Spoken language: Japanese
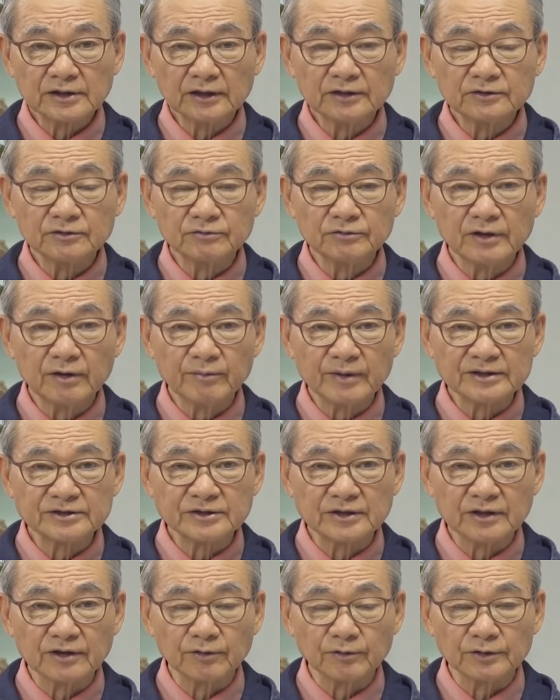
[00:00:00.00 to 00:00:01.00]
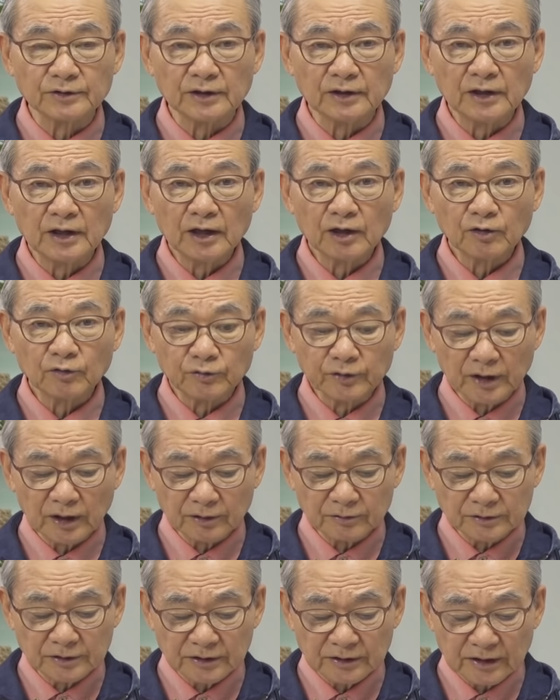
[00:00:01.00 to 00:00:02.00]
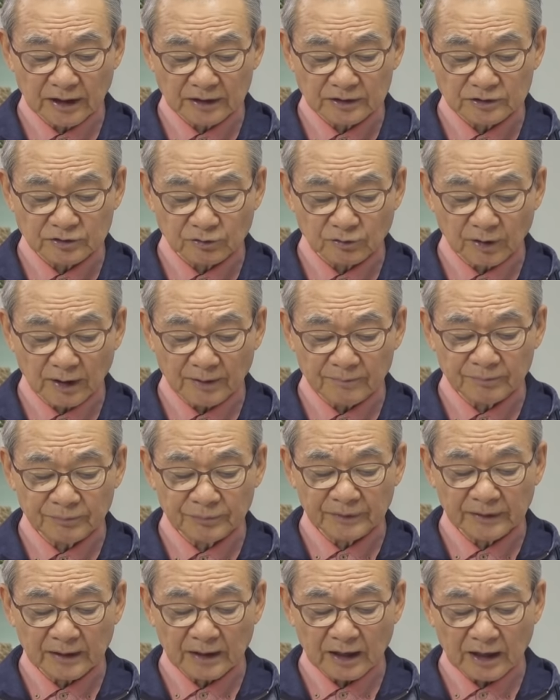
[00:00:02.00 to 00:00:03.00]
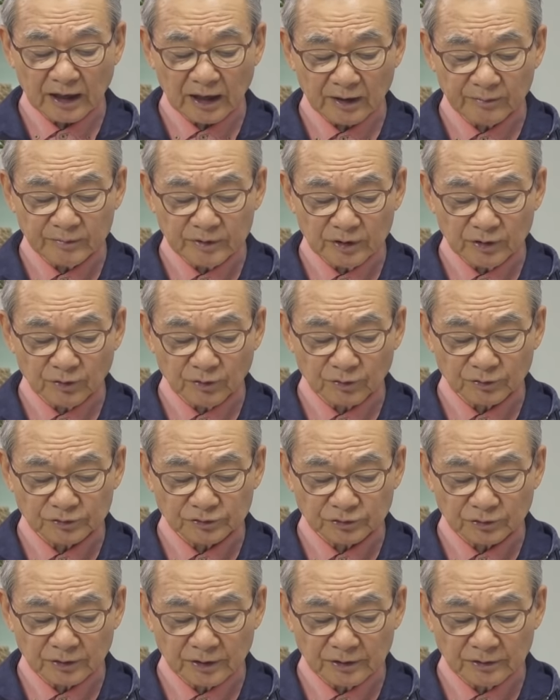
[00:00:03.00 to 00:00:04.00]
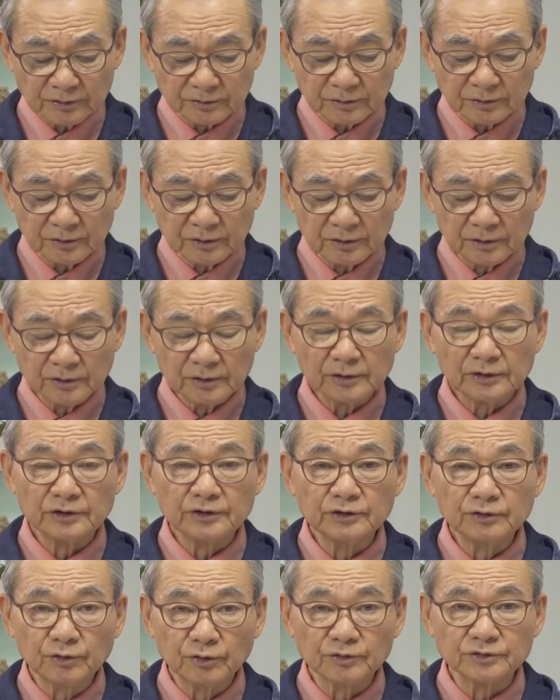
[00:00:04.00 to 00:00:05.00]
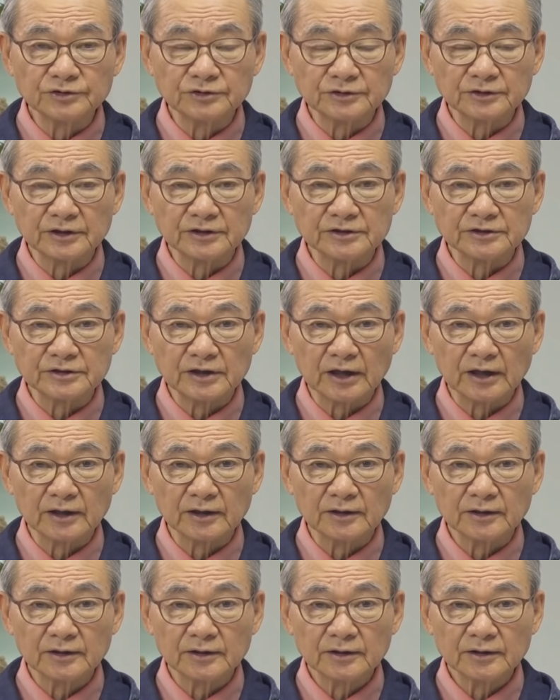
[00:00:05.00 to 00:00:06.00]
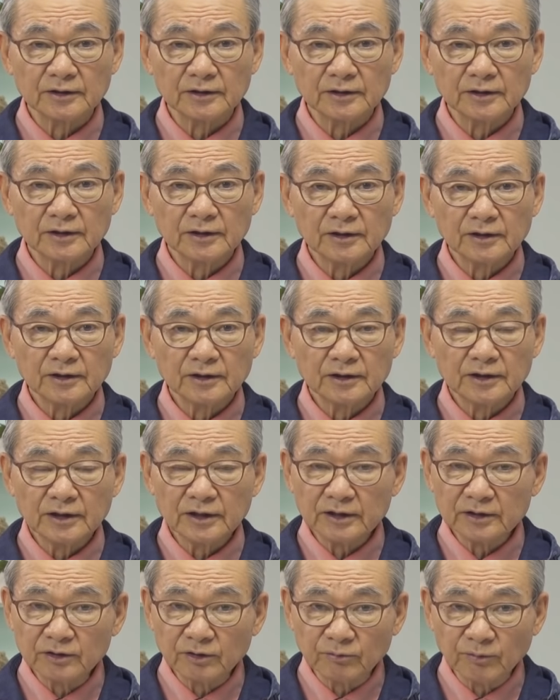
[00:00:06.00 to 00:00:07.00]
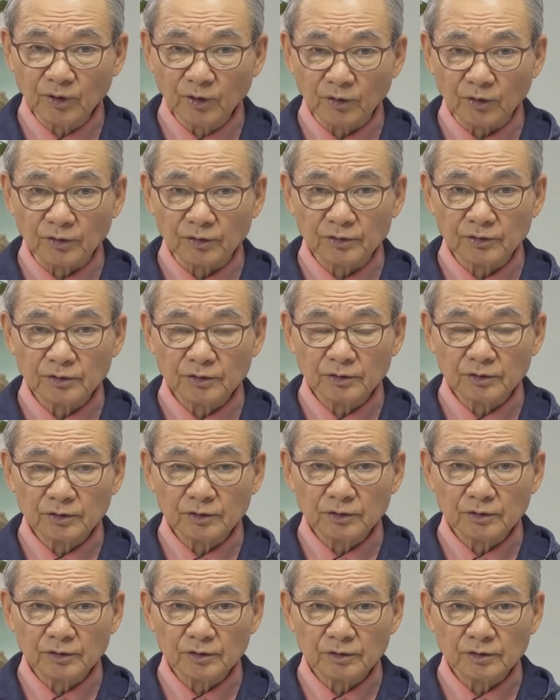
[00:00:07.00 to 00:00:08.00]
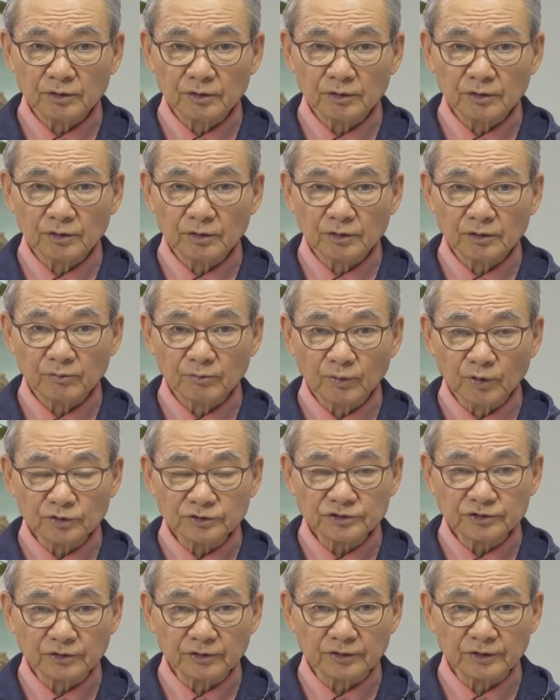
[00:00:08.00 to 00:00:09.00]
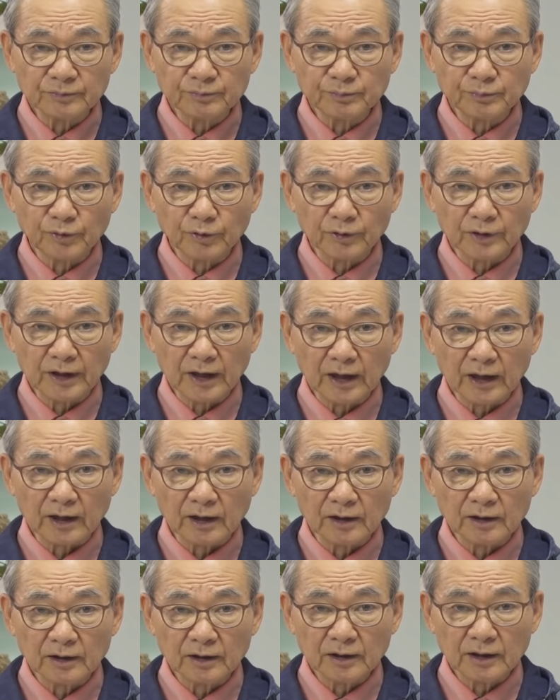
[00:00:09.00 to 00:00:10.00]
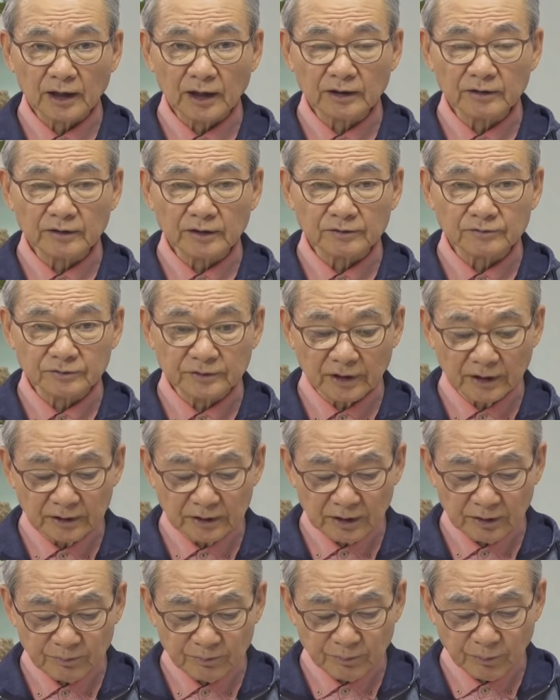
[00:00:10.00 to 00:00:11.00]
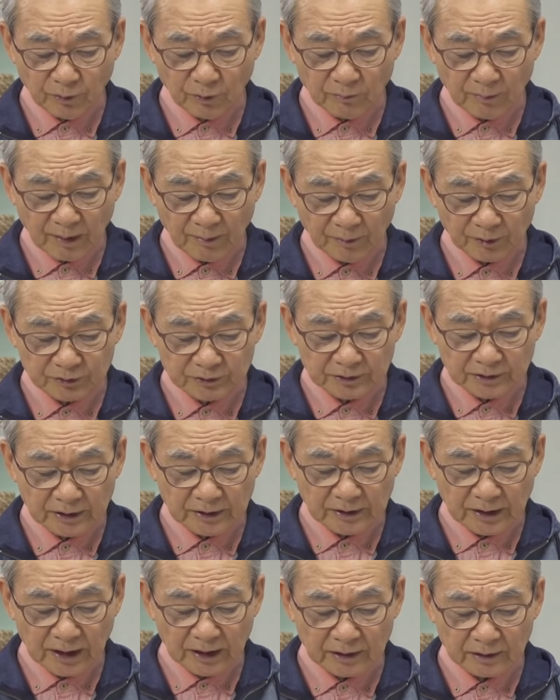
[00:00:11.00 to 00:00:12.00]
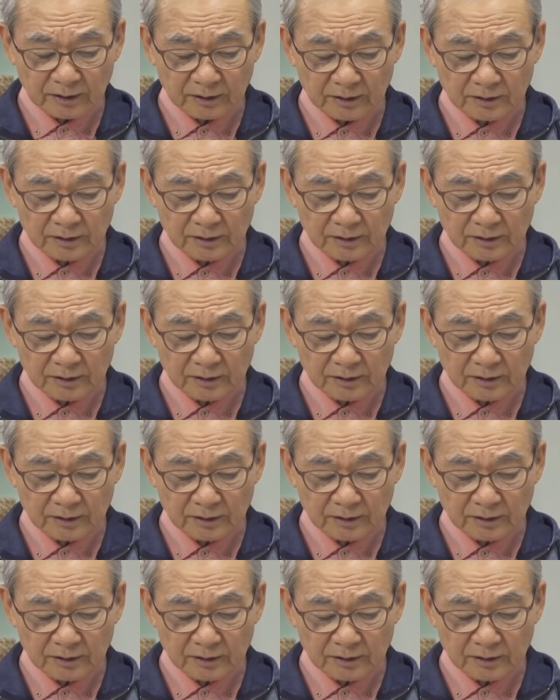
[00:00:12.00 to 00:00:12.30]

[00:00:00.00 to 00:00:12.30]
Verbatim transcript: さっき触れましたように、この百人隊長は神を恐れる異邦人でした。けれども、モーセの律法や、あるいは口伝律法を守っていない。